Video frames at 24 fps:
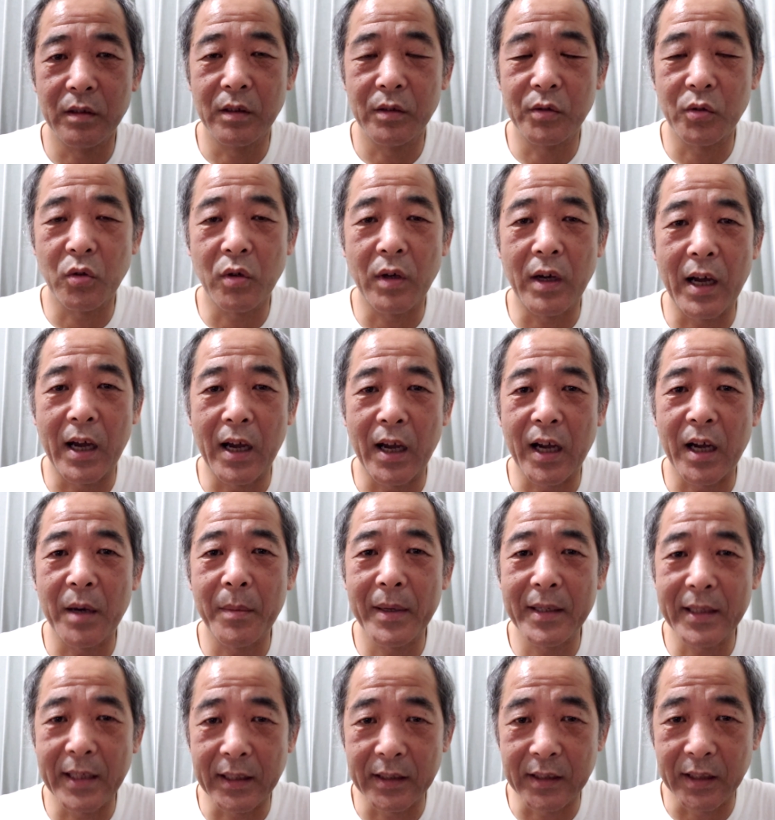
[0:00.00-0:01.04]
そこは墓
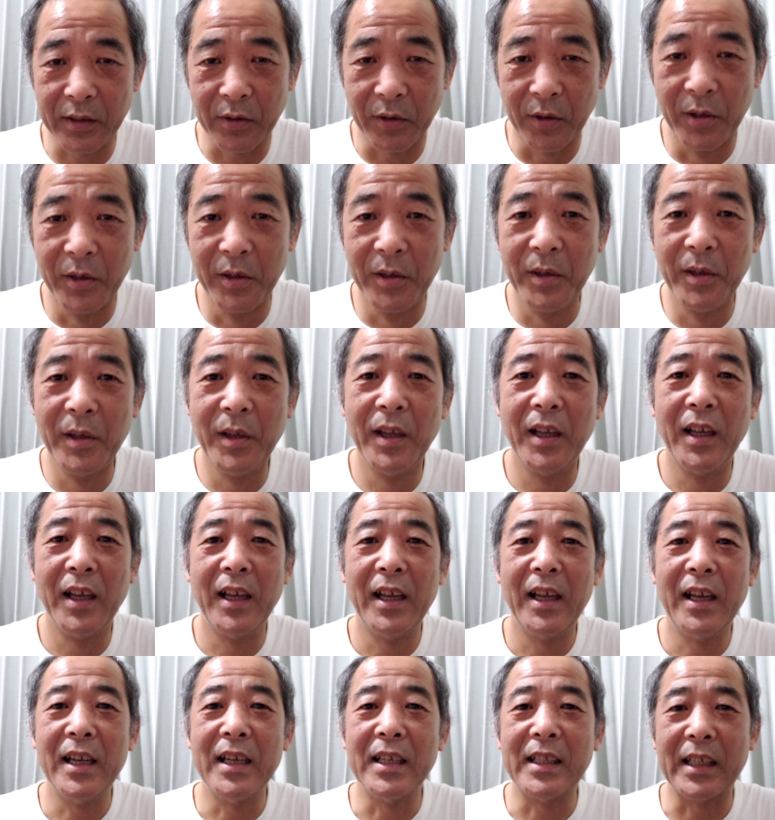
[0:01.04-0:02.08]
場だったと
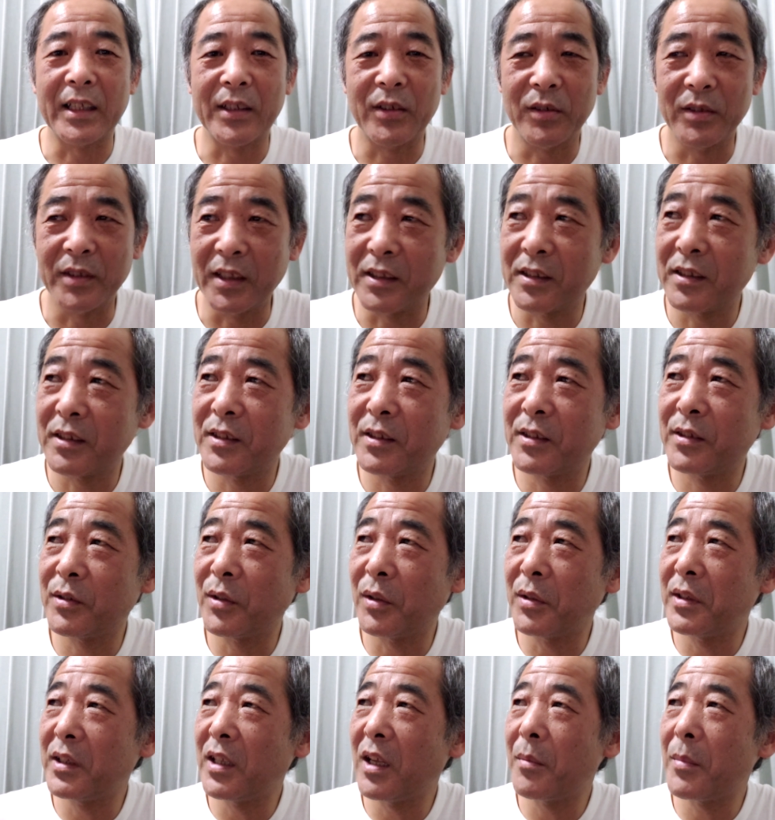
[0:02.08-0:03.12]
言ったところです。
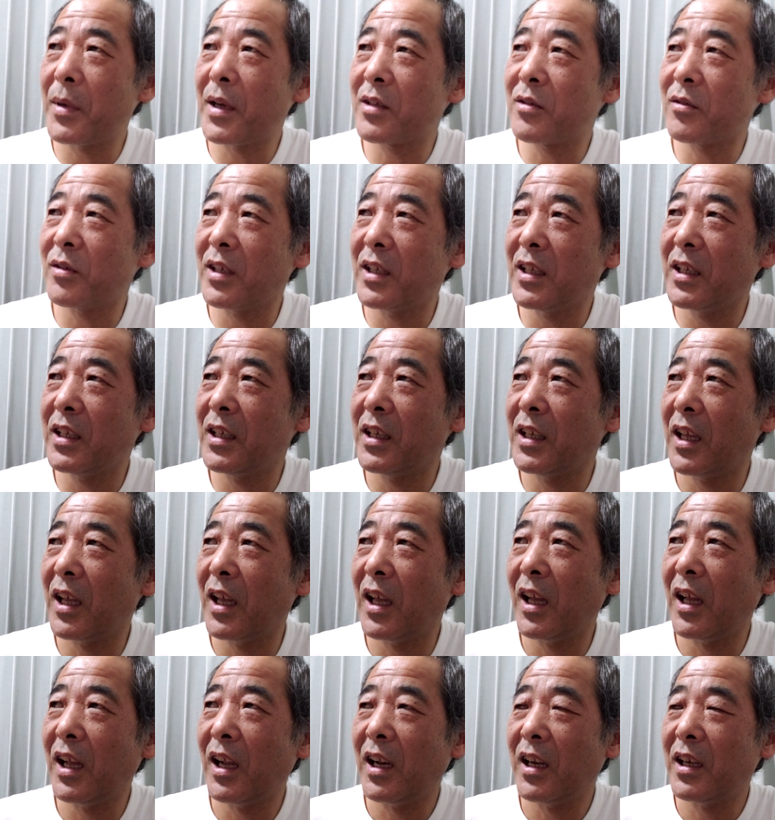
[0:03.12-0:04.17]
そんな場所に
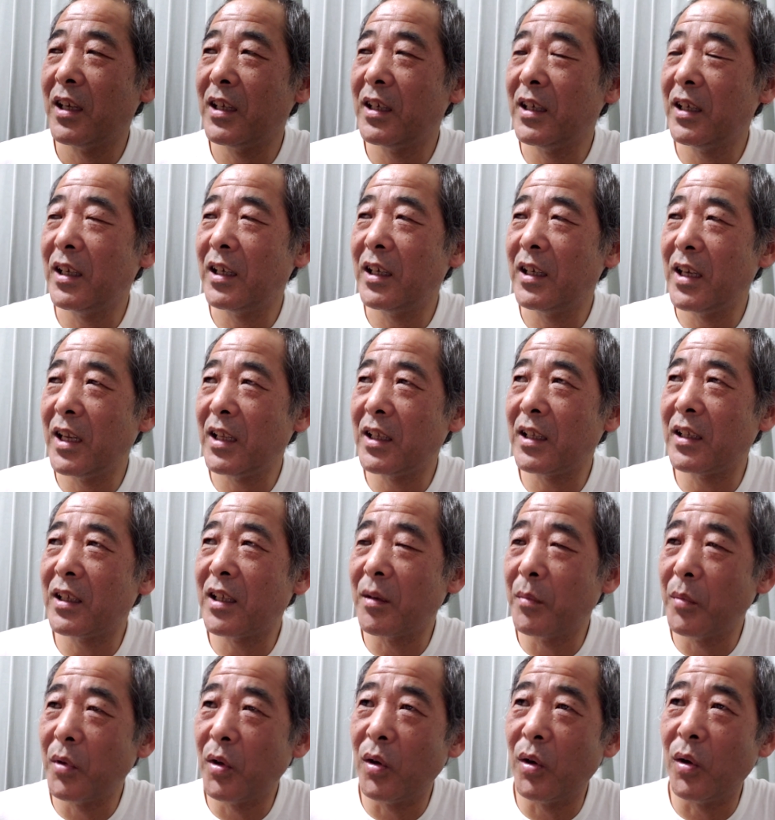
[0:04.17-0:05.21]
寝て
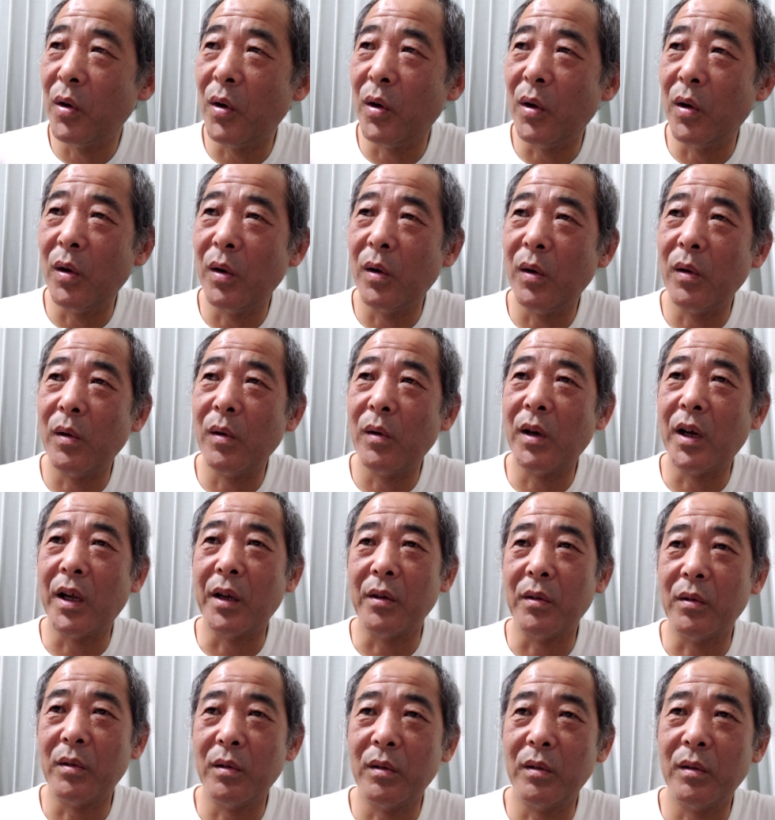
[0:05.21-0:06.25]
ても、
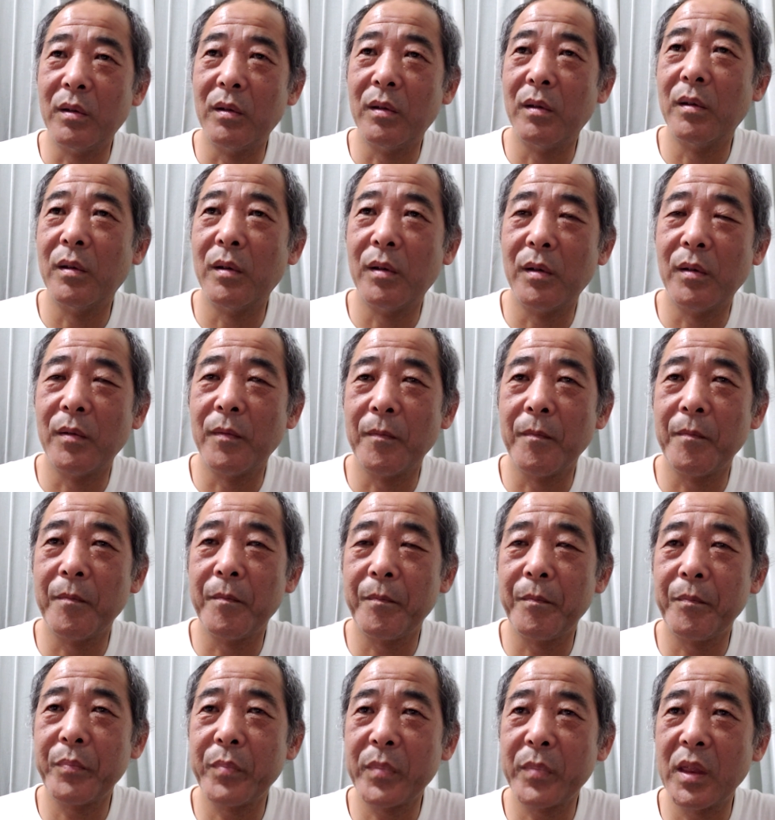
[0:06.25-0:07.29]
あ
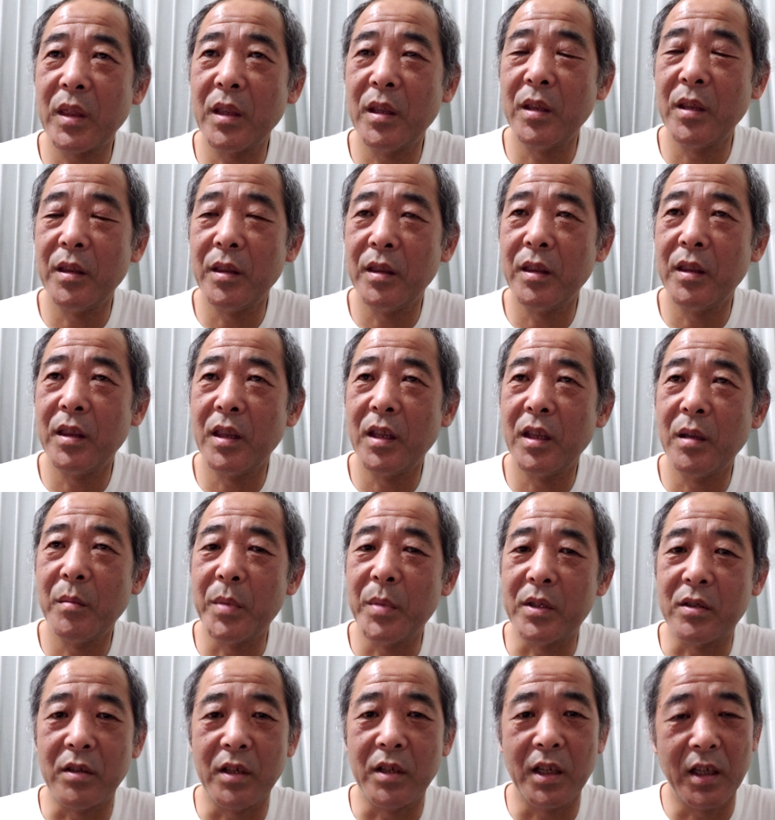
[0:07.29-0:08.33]
のー、
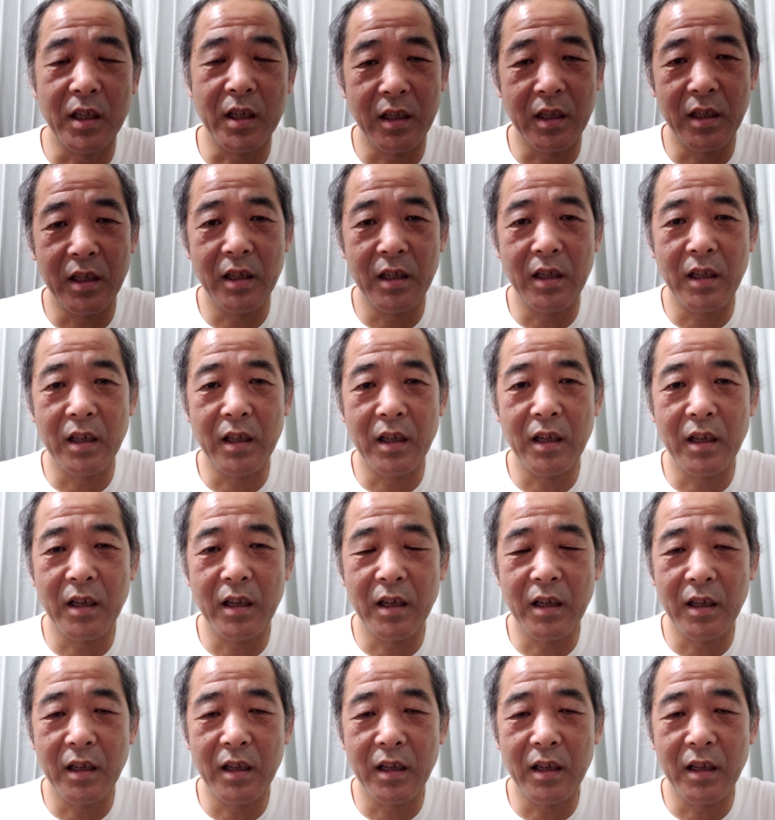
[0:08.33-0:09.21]
別に、